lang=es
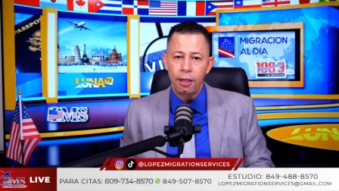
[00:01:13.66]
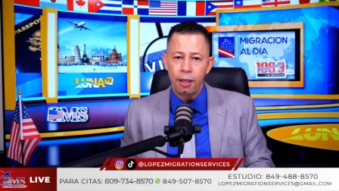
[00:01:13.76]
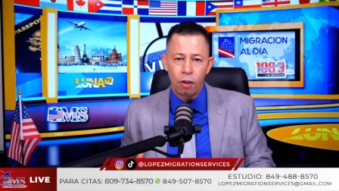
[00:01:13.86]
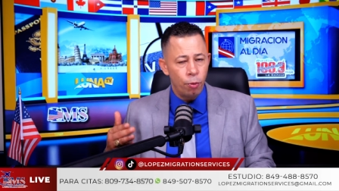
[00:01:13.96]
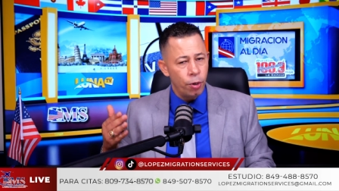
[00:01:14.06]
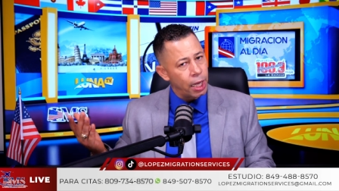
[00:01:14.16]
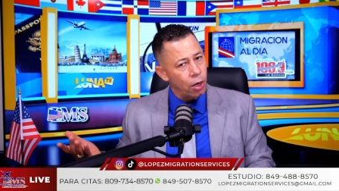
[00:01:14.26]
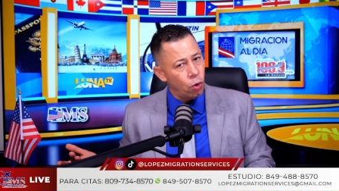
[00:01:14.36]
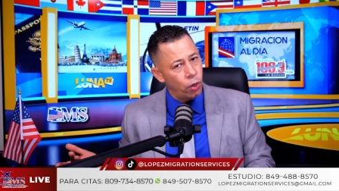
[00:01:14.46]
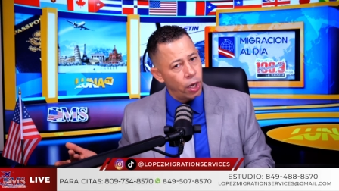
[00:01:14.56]

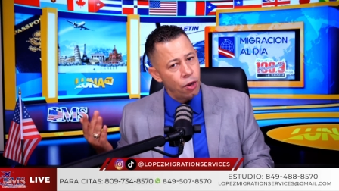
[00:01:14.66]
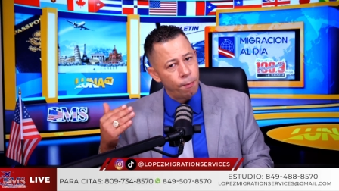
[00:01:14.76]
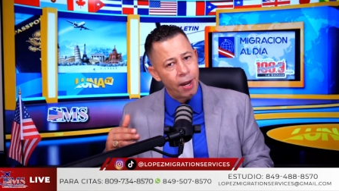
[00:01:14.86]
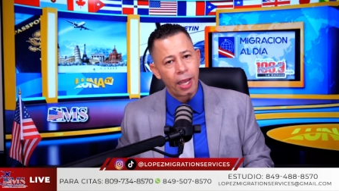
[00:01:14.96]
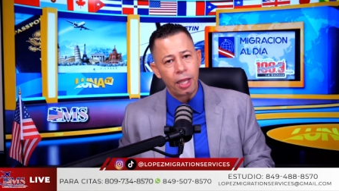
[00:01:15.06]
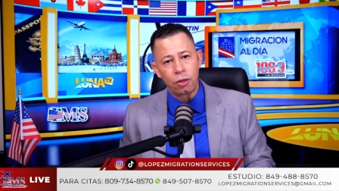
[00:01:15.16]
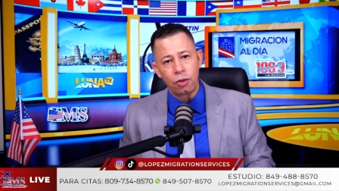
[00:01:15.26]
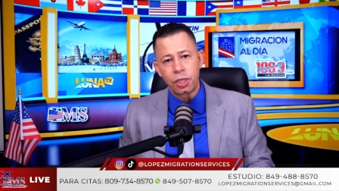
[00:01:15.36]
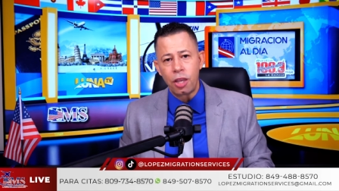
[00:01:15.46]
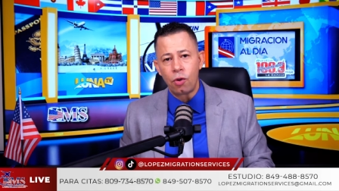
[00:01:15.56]
Comunicarnos con ellos para que
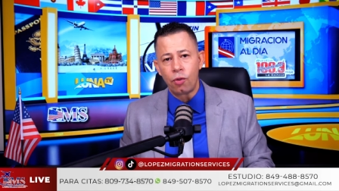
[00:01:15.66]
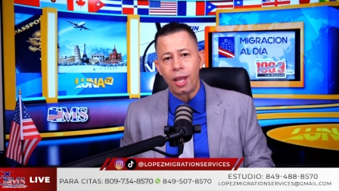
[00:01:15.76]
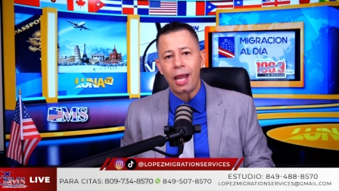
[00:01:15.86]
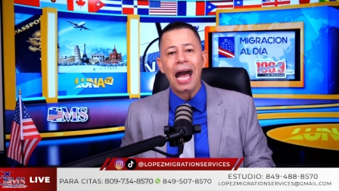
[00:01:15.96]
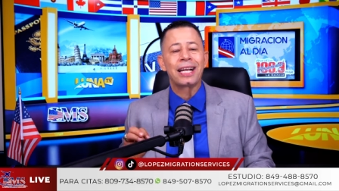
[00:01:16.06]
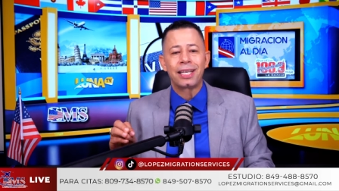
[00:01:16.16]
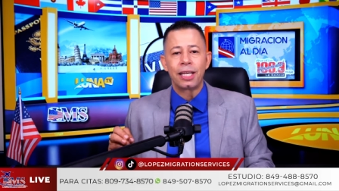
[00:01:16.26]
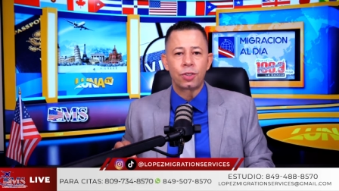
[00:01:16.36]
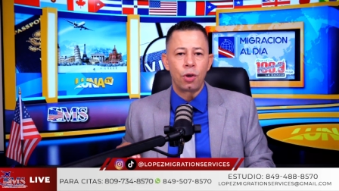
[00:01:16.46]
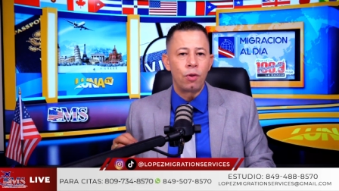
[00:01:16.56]
entonces ellos den
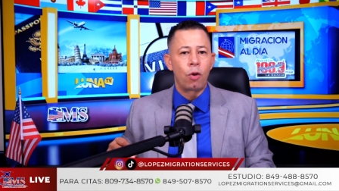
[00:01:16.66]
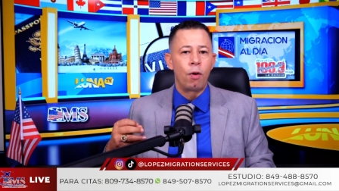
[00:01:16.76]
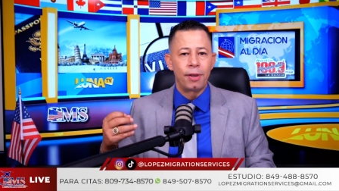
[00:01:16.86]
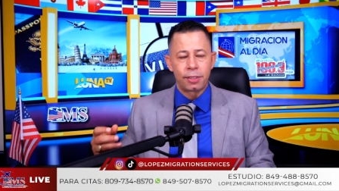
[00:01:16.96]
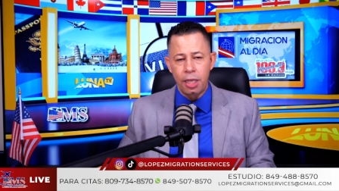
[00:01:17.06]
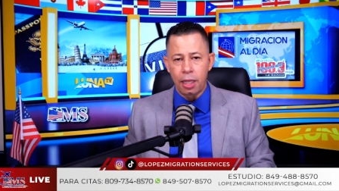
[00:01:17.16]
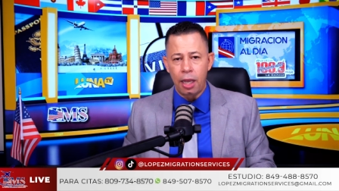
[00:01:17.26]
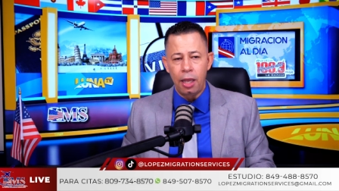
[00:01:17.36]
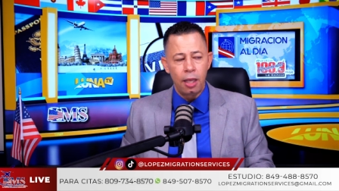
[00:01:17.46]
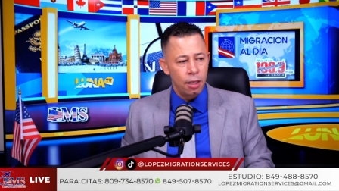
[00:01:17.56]
acceso a una nueva
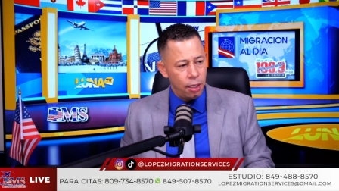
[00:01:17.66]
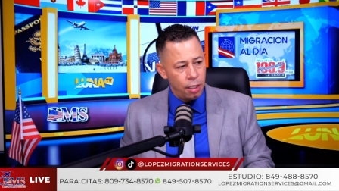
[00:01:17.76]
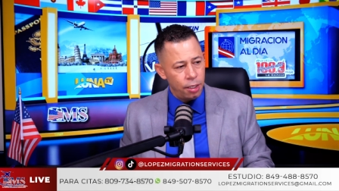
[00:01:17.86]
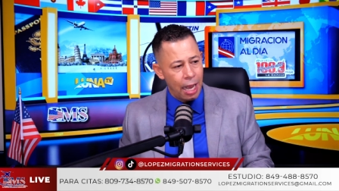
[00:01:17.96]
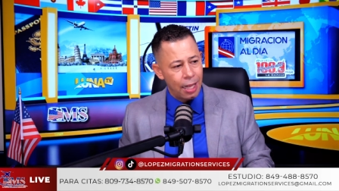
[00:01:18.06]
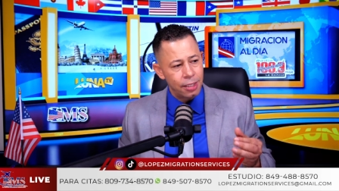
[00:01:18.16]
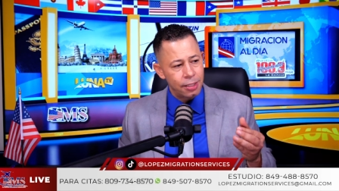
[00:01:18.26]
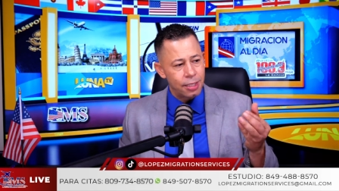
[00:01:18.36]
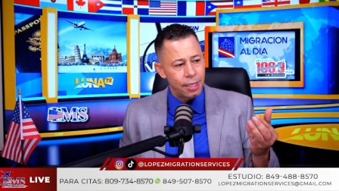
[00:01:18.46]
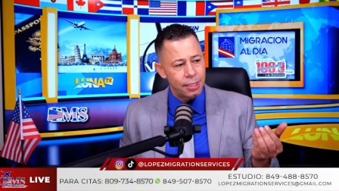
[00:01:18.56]
cita y ya
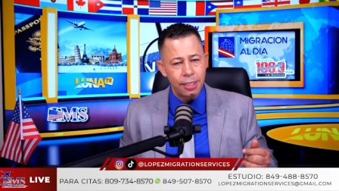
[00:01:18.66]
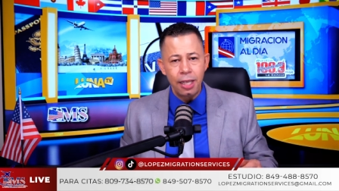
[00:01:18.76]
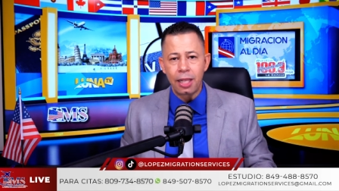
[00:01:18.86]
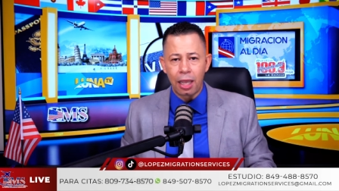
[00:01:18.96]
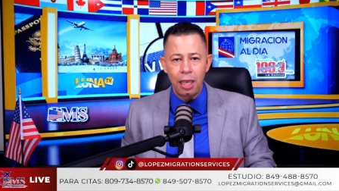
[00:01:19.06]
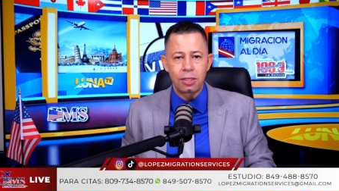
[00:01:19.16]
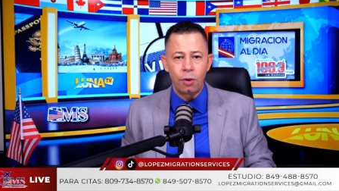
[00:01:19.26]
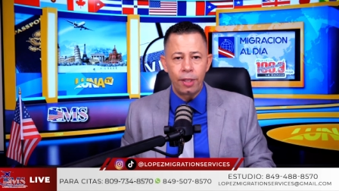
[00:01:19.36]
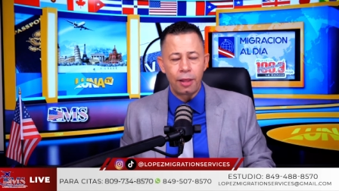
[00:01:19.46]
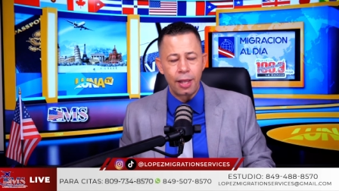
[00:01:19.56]
antes de esa cita, 15 o
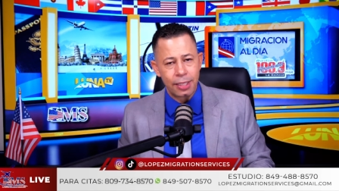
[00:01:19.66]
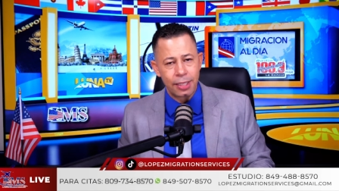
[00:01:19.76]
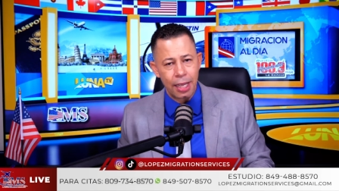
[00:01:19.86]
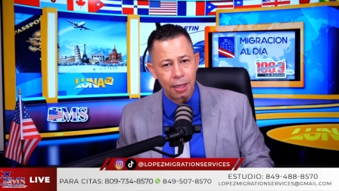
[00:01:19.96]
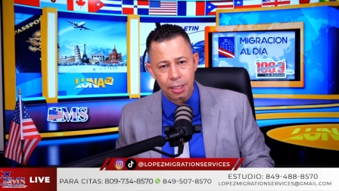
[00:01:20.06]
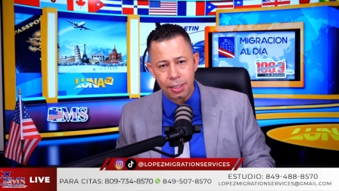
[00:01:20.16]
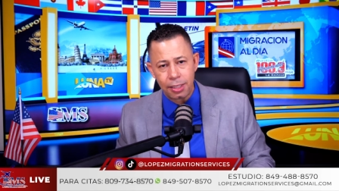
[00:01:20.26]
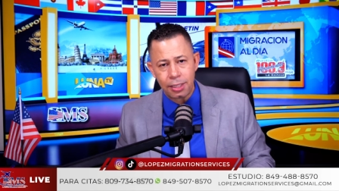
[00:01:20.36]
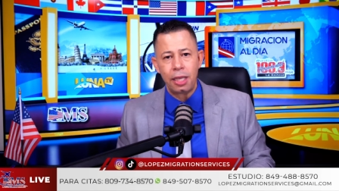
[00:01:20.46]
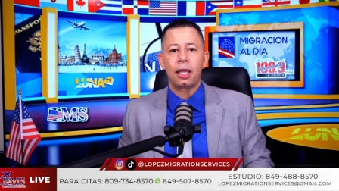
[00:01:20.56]
20 días antes de esa
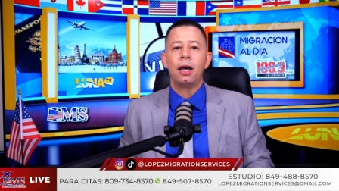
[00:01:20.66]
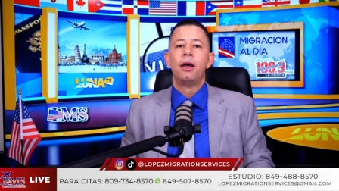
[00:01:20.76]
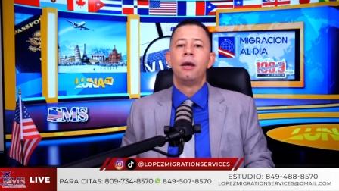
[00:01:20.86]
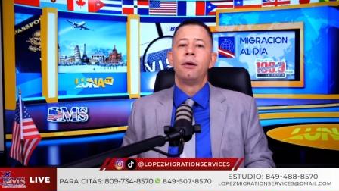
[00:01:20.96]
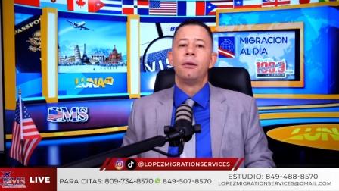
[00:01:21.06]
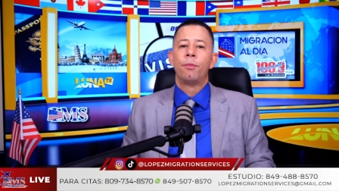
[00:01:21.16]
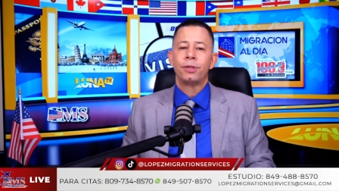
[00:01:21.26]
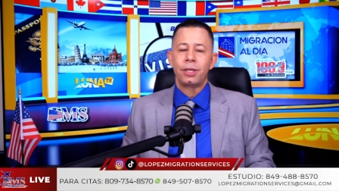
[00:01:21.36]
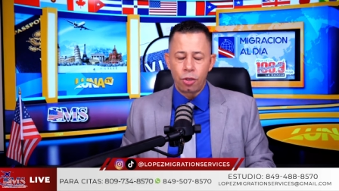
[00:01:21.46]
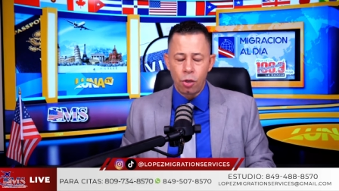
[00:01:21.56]
cita,
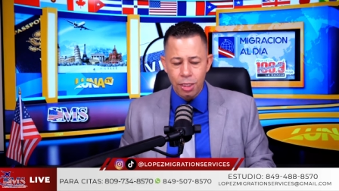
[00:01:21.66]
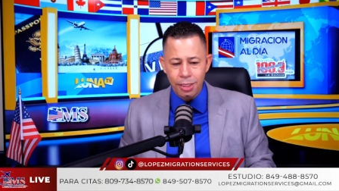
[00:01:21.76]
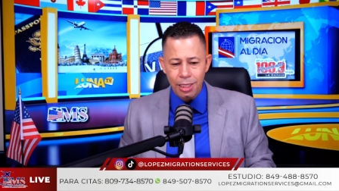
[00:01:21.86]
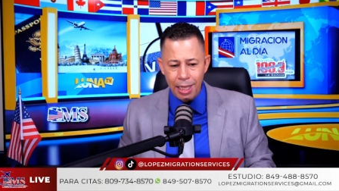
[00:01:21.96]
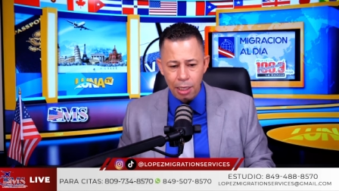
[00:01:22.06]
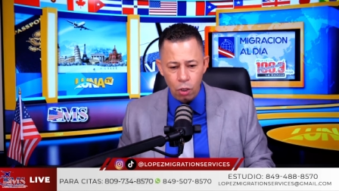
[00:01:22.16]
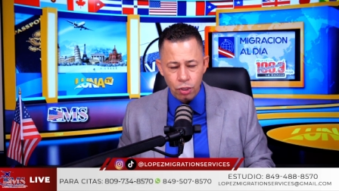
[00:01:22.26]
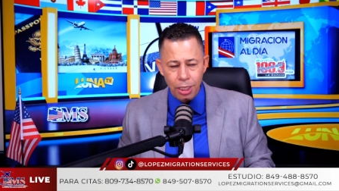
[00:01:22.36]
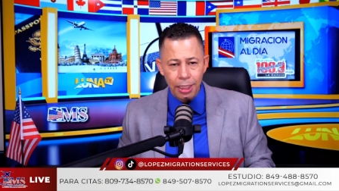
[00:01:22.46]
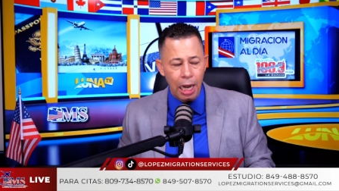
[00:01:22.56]
pues entonces se le hacen los
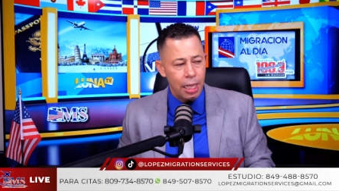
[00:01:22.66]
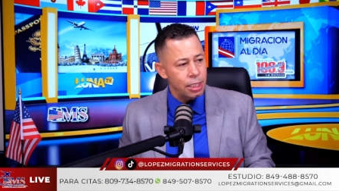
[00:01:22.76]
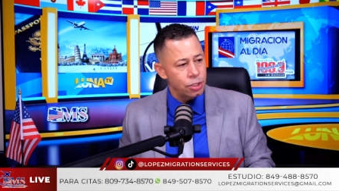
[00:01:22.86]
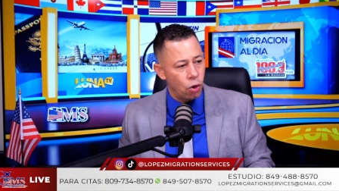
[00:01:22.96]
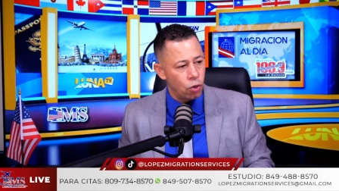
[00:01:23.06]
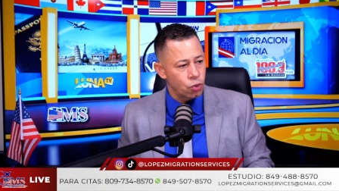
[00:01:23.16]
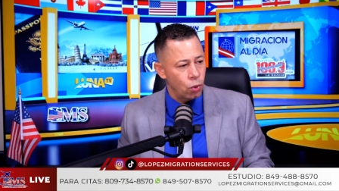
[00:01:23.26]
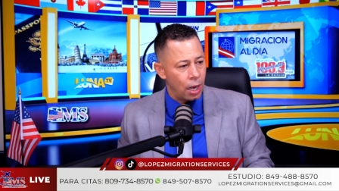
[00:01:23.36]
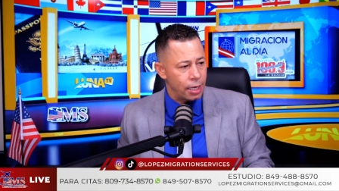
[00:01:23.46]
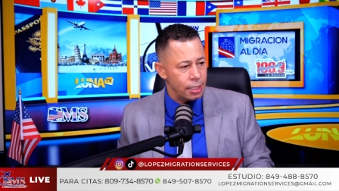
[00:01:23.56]
análisis
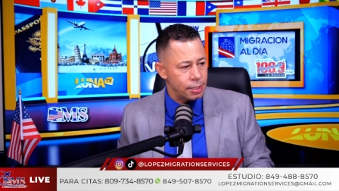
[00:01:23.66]
consulares.